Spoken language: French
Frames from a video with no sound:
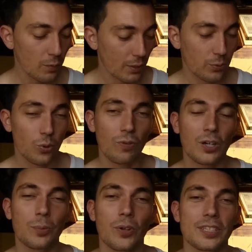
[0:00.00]
Voilà, donc on
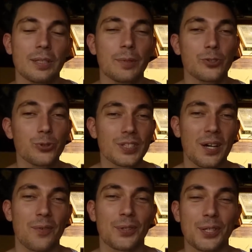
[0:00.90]
va commencer, mais juste
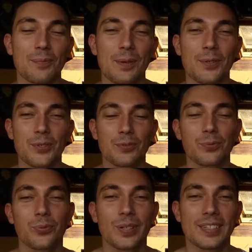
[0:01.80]
avant, comme d'habitude, vous
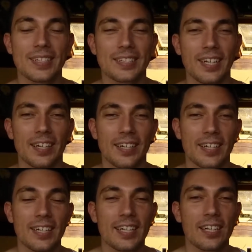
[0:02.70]
pouvez
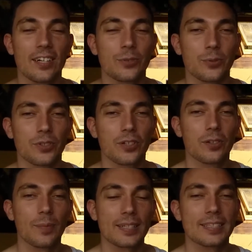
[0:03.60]
télécharger euh, donc,
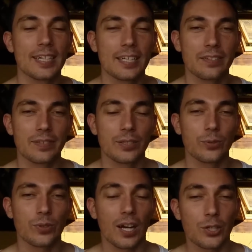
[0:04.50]
ma série de
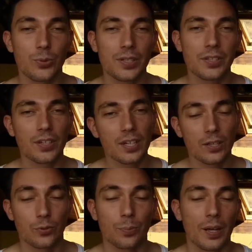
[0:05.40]
vidéos gratuites,
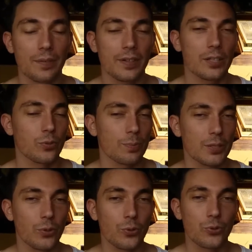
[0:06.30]
donc privées, elles ne sont
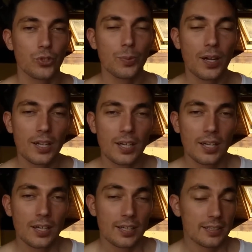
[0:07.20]
pas sur YouTube
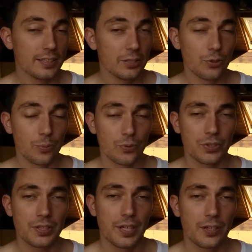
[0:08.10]
ni sur mon
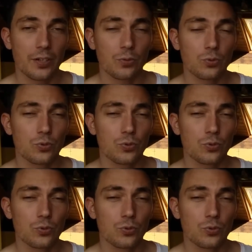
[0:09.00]
site d'ailleurs,